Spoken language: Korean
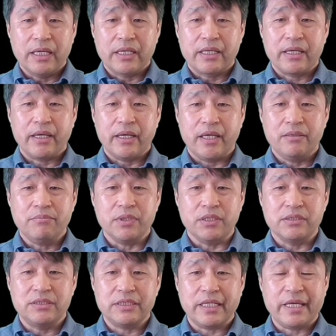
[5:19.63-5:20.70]
came
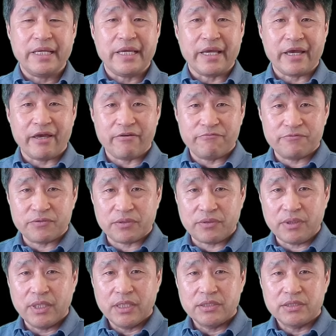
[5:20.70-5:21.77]
a day
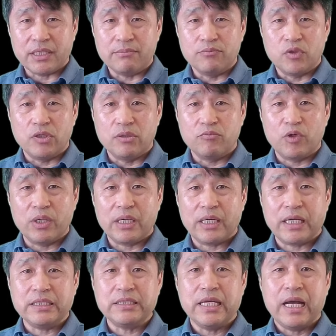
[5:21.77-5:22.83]
after. 자, 뭐 뭐
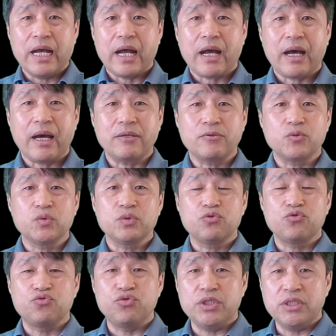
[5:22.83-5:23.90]
한 하루
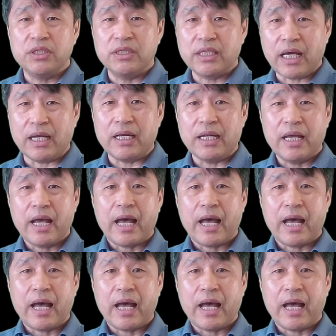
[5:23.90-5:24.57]
뒷날.